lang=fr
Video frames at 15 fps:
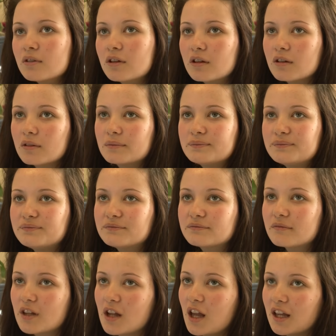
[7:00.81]
Donc euh,
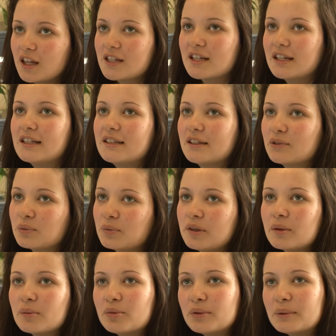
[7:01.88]
j'ai laissé tomber
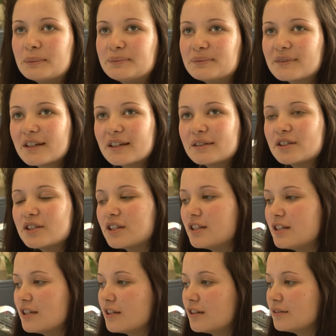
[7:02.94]
un peu. J'ai
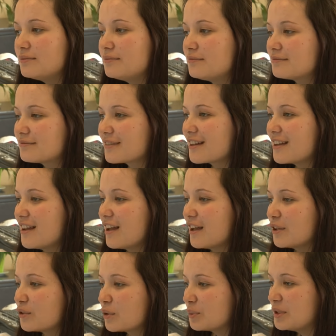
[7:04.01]
dit,
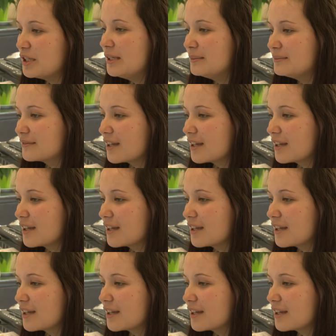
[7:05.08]
euh, tant pis.